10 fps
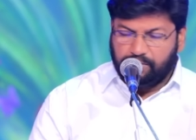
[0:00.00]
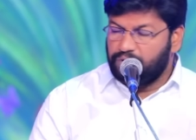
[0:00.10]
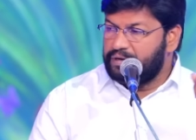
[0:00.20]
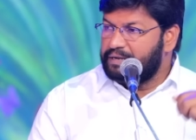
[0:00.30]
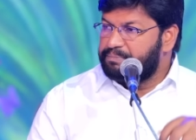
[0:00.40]

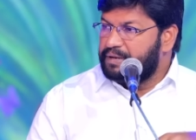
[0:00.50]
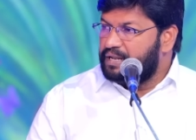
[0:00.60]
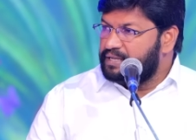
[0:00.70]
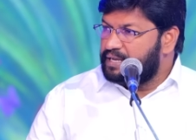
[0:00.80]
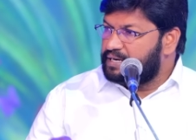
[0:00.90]

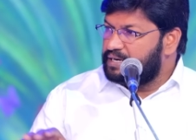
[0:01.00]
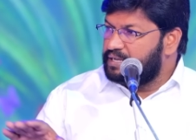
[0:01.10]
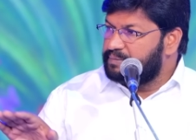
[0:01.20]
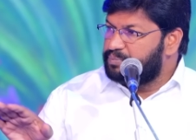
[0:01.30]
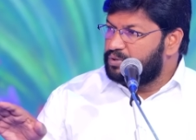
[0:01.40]
గొర్రెపిల్ల
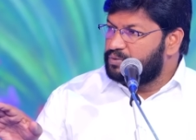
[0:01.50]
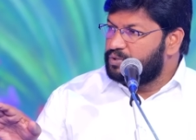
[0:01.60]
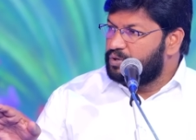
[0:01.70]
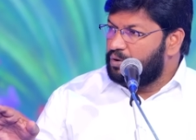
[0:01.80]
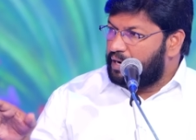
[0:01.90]
ఎక్కడికి
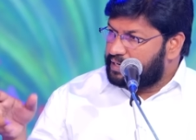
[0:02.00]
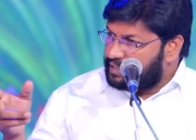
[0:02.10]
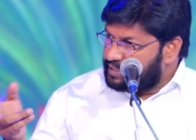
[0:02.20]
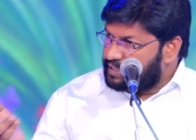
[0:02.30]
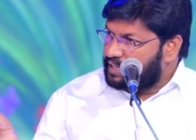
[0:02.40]
పోవునో
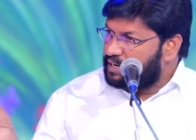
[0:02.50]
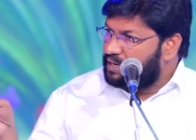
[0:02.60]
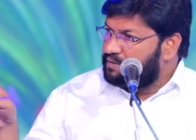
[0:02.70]
అక్కడికెల్లా